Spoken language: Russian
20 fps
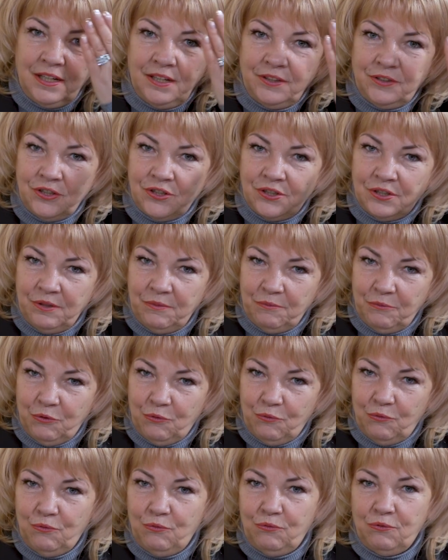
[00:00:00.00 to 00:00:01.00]
клеточном
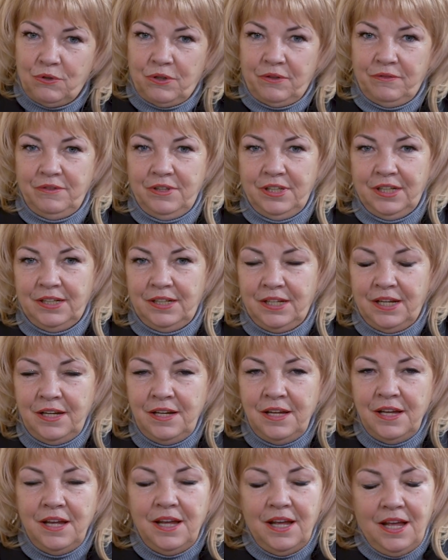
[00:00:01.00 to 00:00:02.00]
уровне,
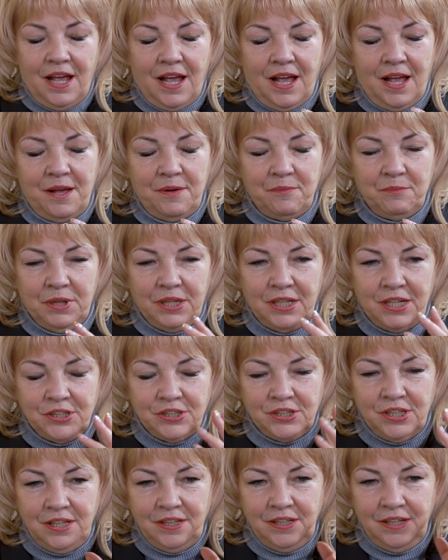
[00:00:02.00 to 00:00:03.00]
да,
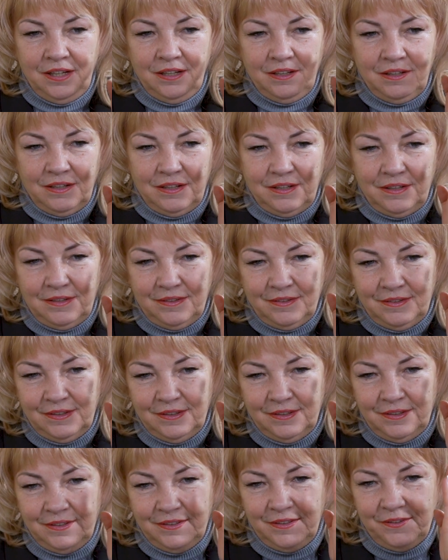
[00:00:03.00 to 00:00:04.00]
омоложение
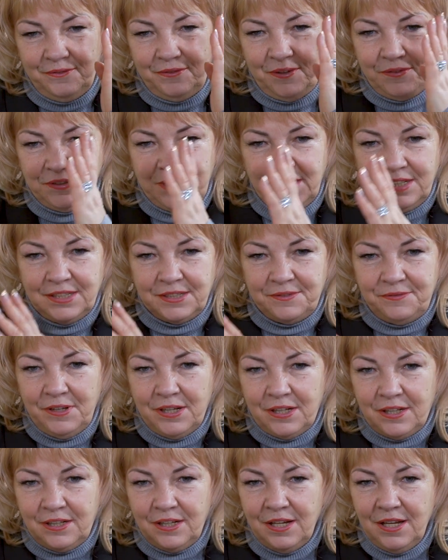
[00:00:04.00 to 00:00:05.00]
а, во всех
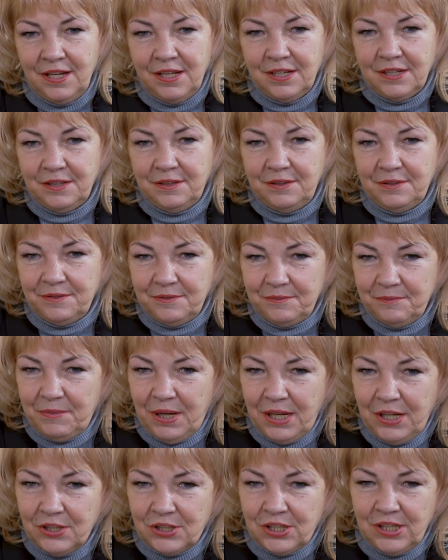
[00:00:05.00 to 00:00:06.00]
сферах э,
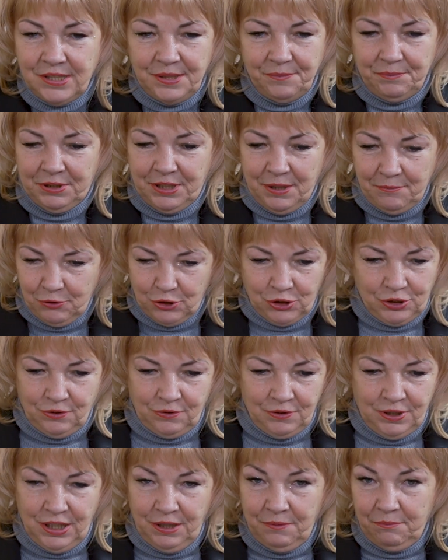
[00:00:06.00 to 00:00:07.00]
моей жизни, потому
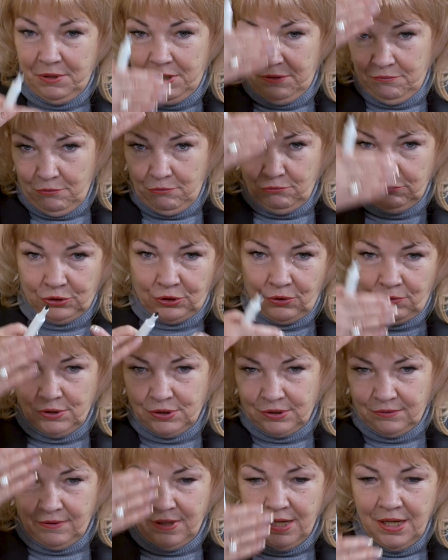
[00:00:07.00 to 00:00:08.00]
что и моего
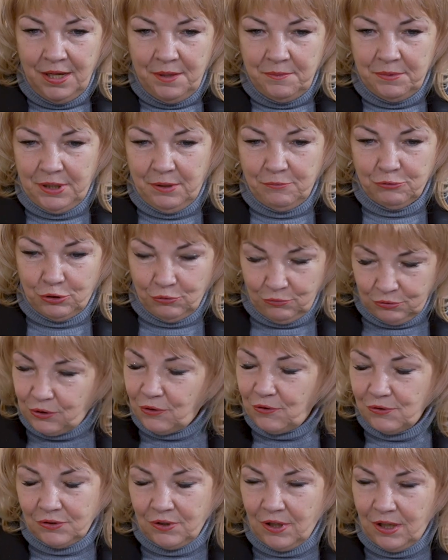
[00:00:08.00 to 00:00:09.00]
устройства, потому что
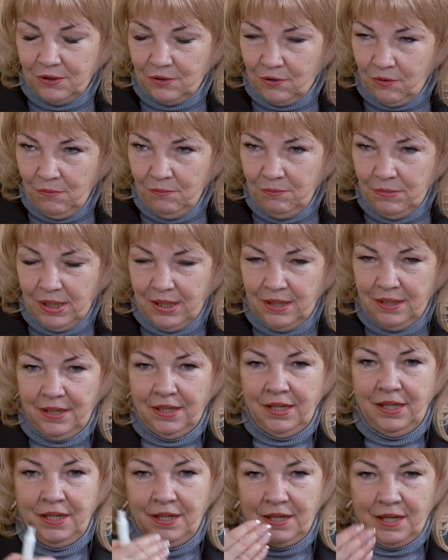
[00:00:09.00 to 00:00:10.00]
устройство огромное,
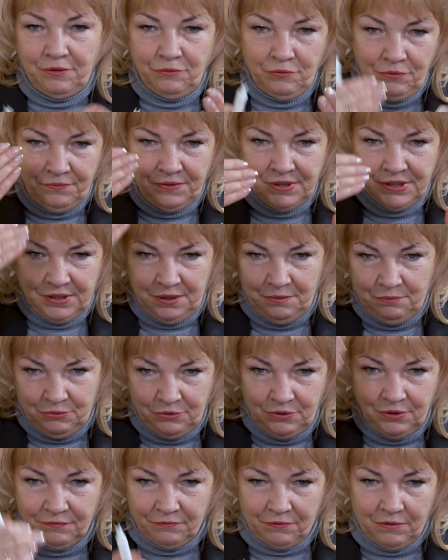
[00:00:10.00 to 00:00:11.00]
и оно везде
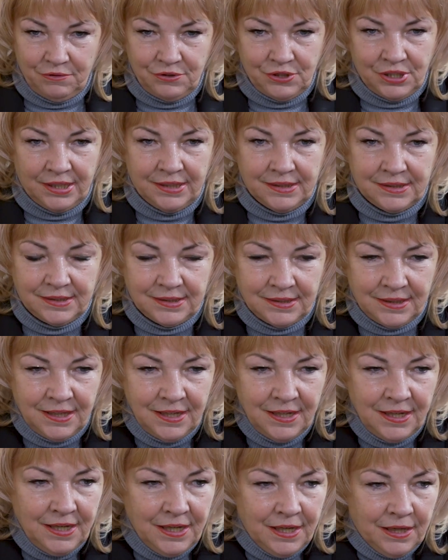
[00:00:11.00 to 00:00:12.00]
будет включаться.
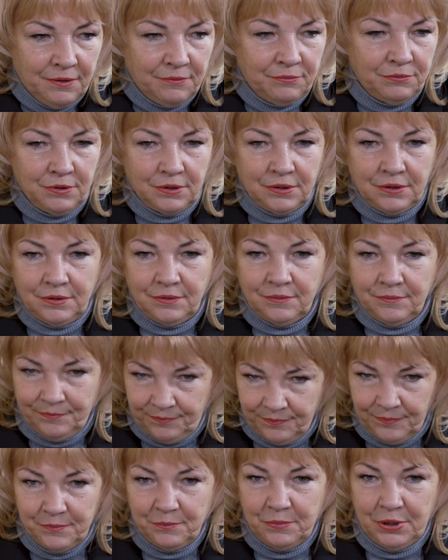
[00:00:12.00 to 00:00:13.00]
Вот.
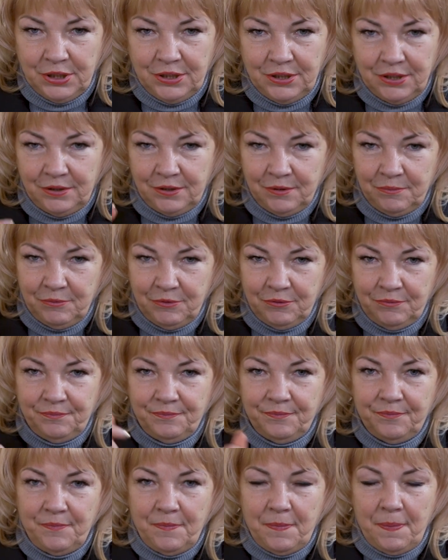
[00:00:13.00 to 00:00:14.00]
Быть да, этому. быть
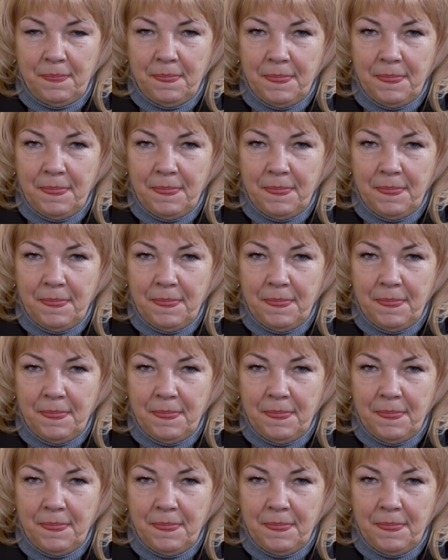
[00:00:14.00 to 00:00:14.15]
этому.